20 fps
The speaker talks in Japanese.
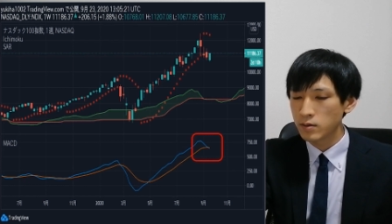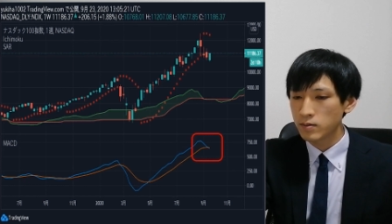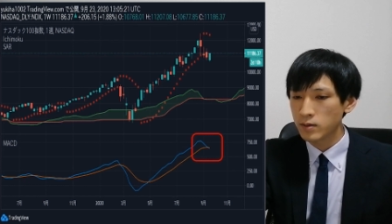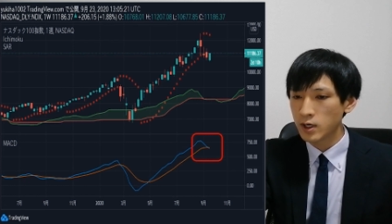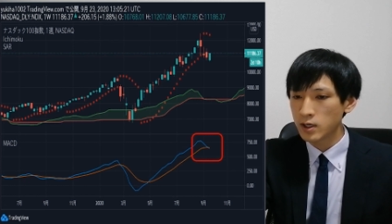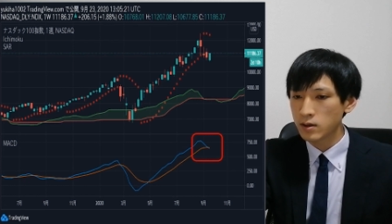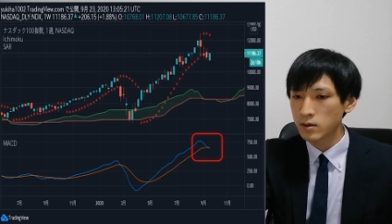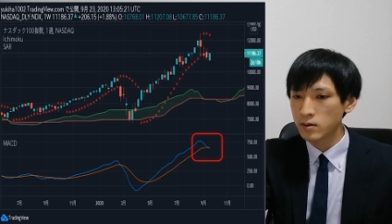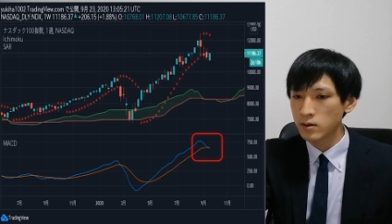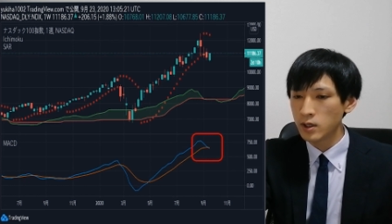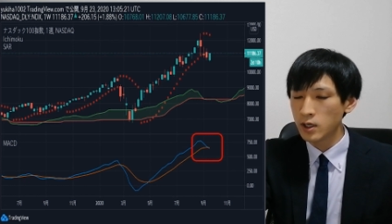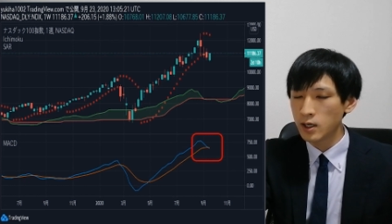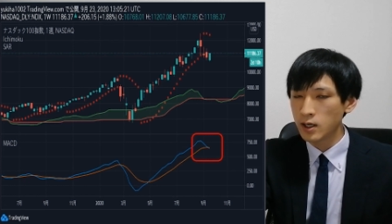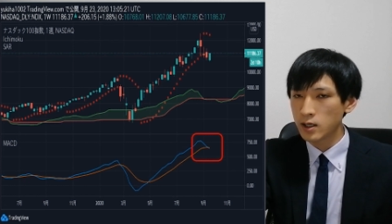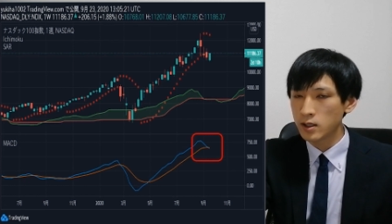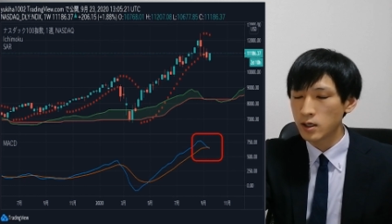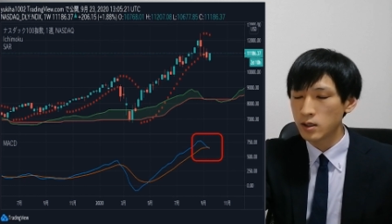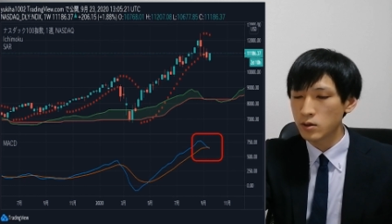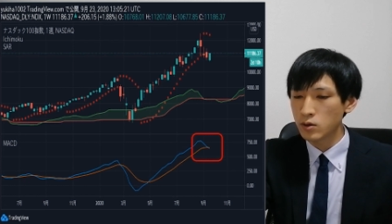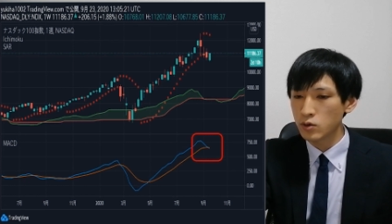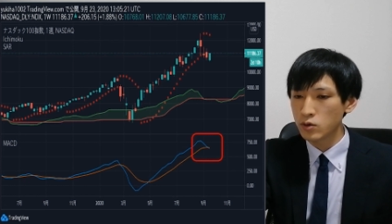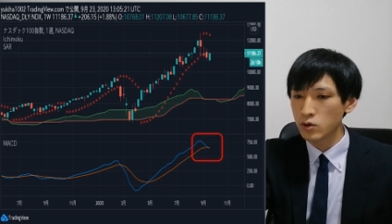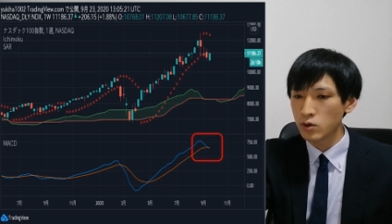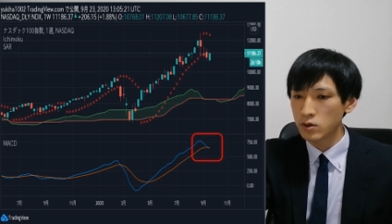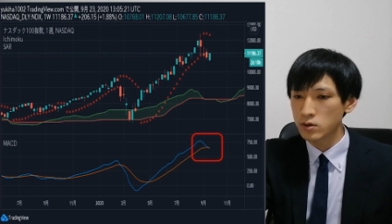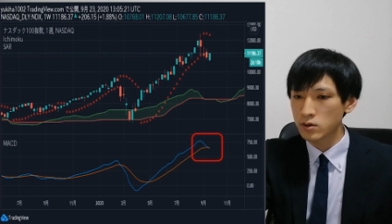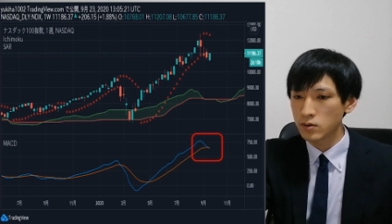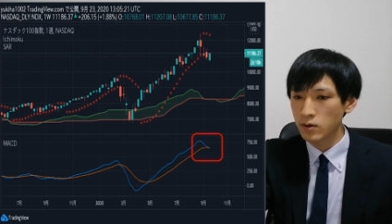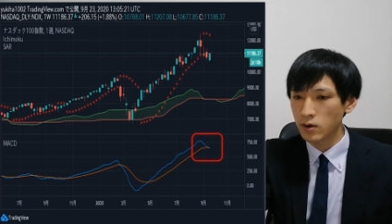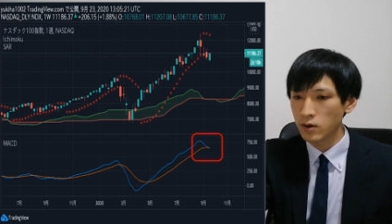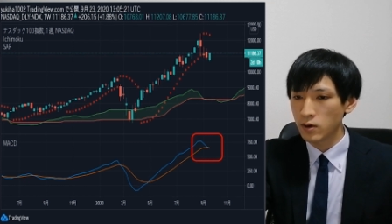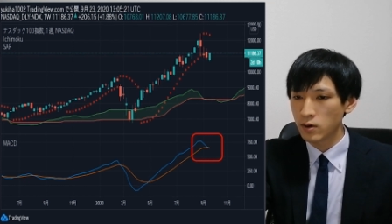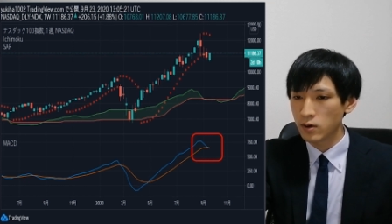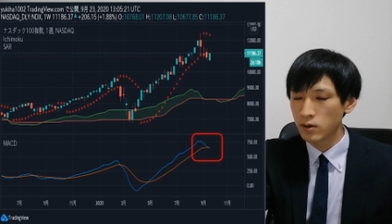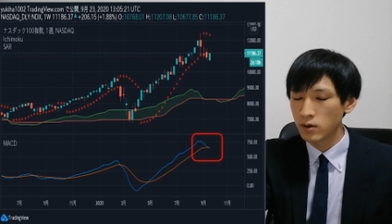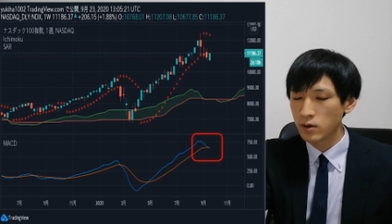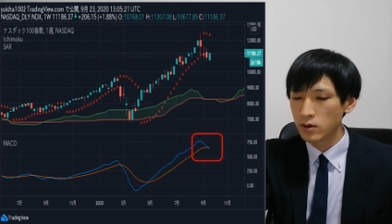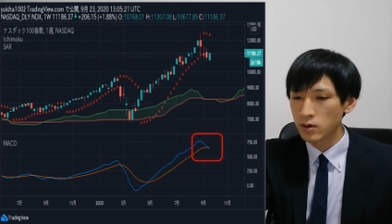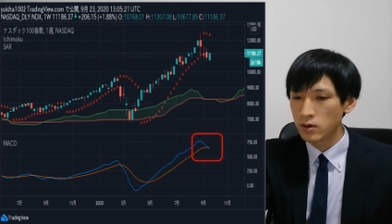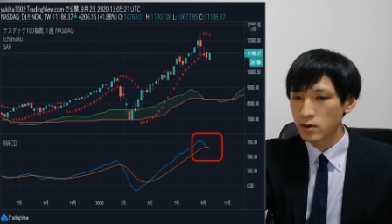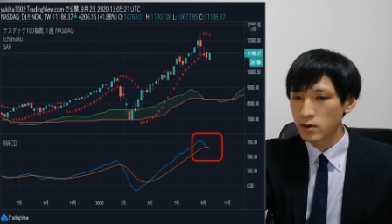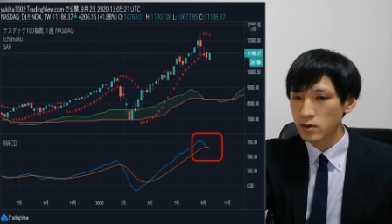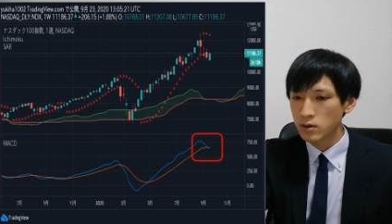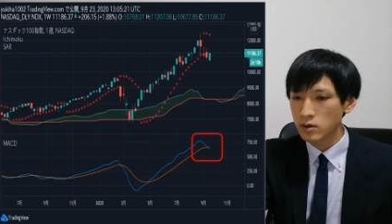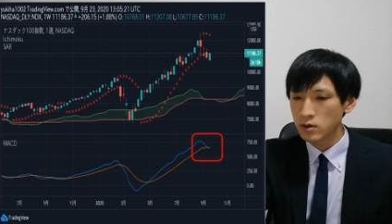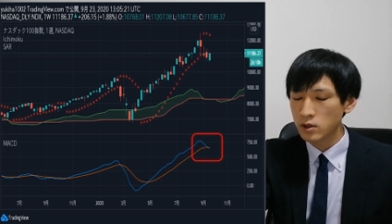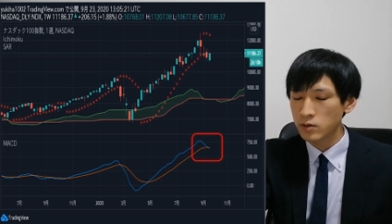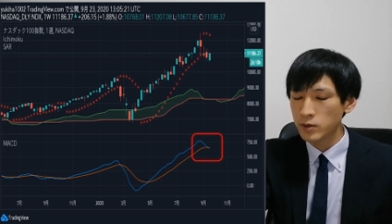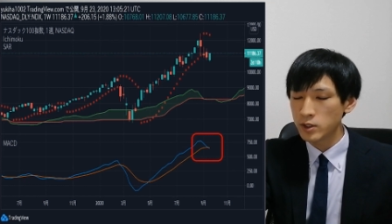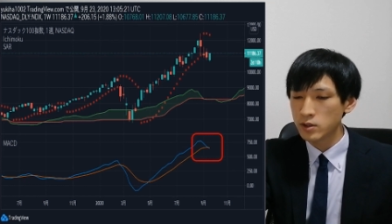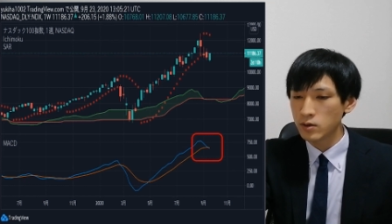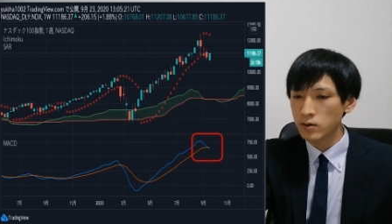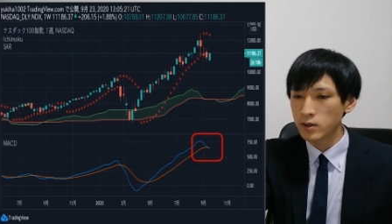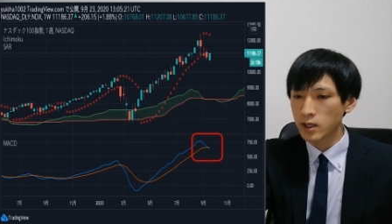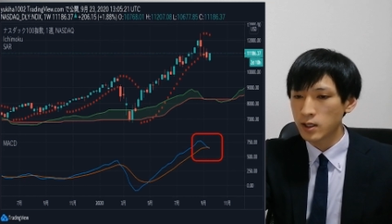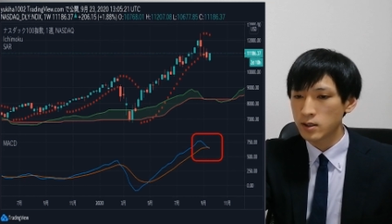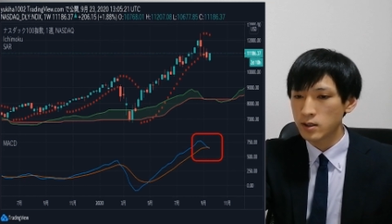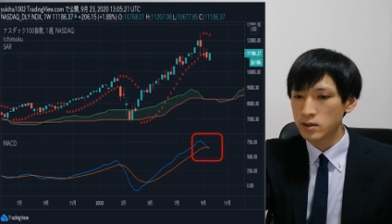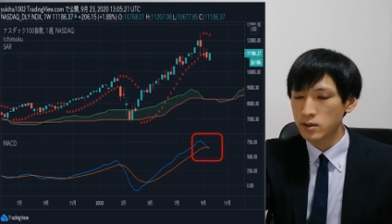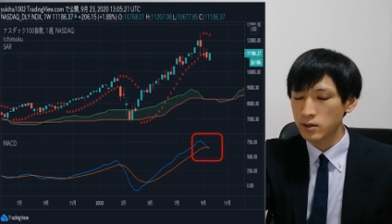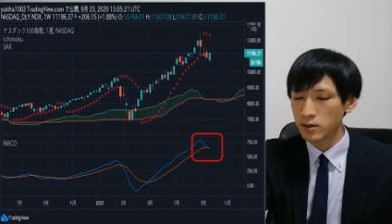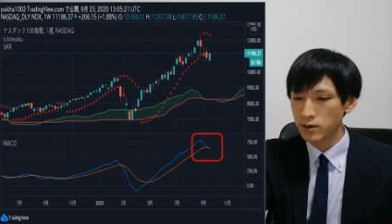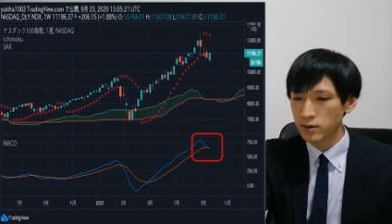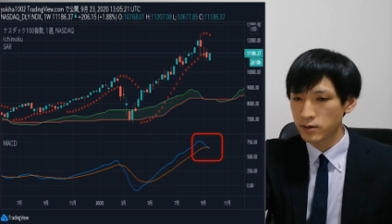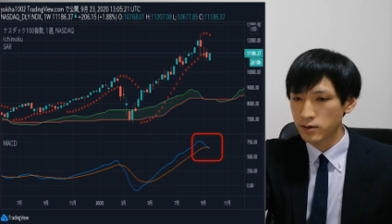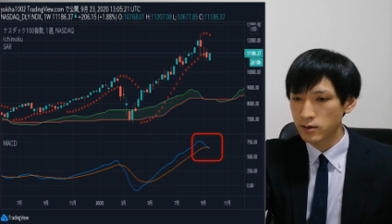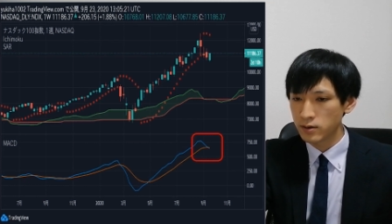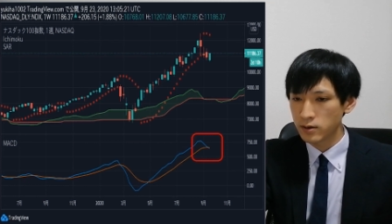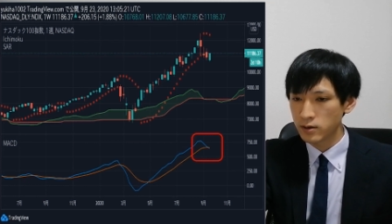MacD がデッドクロスを組みそうなんですよ。